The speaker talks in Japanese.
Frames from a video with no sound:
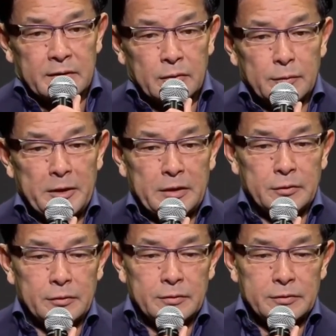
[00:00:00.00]
この前
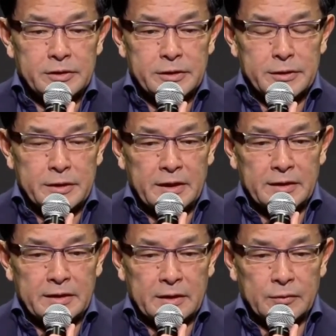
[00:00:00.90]
の時事に
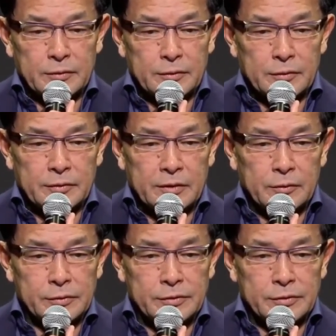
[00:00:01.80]
勝ったことによって工